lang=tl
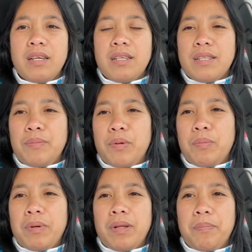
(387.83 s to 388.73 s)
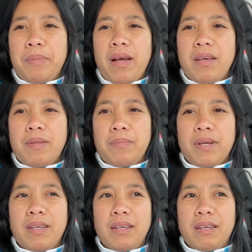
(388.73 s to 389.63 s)
sabi ko parang pangit
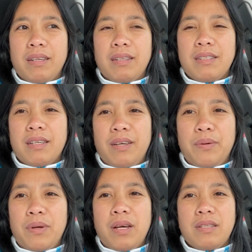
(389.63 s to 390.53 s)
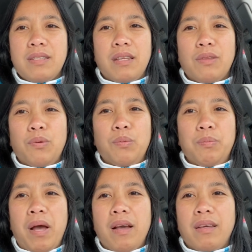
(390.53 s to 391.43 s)
pakinggan at saka yung accent ko
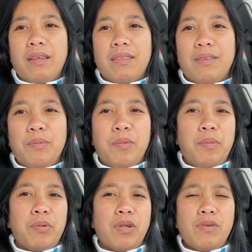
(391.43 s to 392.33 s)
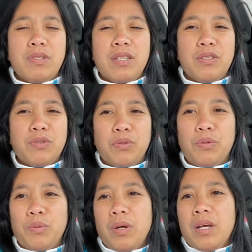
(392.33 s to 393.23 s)
pangit. Yung mga pronunciation
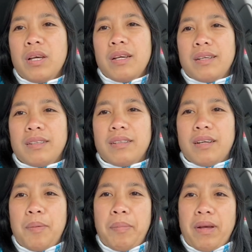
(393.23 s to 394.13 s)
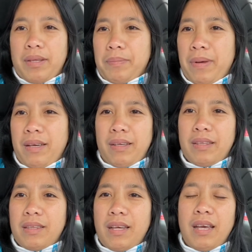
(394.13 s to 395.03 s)
ko eh,
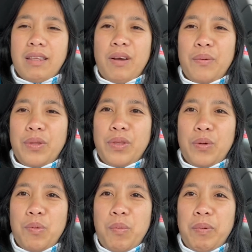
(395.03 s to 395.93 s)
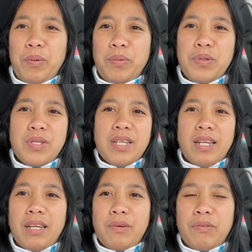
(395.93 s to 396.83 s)
kapangit-pangit kahit ako hindi ko mapanood yung
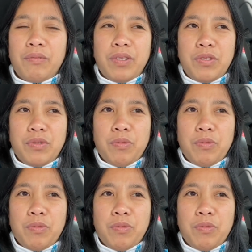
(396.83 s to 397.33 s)
sarili kong video.